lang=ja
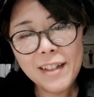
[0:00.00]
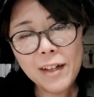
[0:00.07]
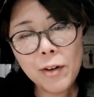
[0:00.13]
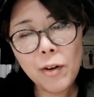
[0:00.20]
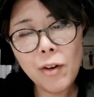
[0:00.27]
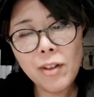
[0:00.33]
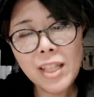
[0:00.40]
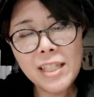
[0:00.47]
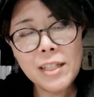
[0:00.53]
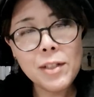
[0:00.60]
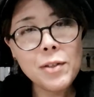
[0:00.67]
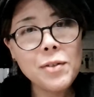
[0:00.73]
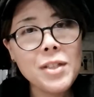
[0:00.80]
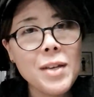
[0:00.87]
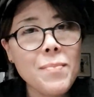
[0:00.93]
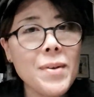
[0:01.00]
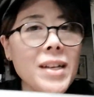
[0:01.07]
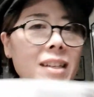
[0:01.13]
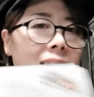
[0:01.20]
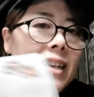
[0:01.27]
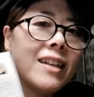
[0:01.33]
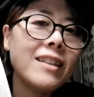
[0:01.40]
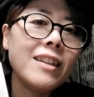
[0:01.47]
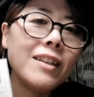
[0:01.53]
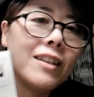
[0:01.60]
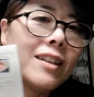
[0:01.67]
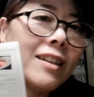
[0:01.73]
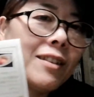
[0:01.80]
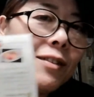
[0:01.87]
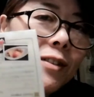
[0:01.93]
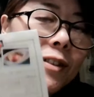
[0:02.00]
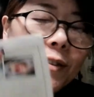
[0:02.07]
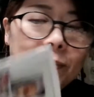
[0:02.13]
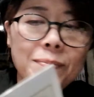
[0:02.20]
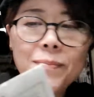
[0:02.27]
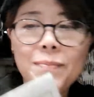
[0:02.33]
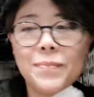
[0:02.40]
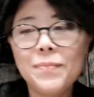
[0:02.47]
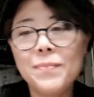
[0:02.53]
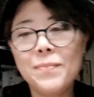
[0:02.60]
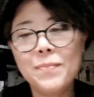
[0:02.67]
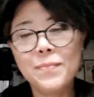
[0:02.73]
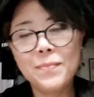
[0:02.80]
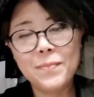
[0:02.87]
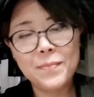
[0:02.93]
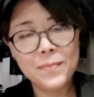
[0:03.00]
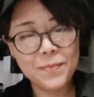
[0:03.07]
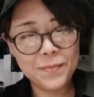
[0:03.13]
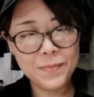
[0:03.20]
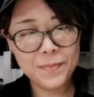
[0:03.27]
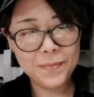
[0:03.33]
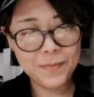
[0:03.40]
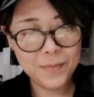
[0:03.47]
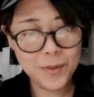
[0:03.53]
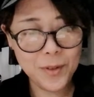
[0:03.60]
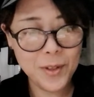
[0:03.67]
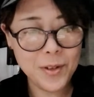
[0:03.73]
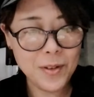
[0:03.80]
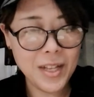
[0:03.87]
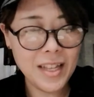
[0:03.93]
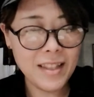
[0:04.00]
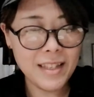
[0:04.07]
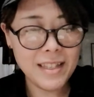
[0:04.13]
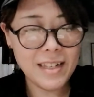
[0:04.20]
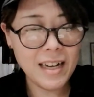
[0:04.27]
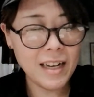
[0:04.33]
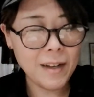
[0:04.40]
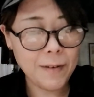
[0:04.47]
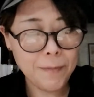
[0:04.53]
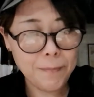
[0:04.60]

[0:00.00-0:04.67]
これ私10年前に書いてる文章なんですが、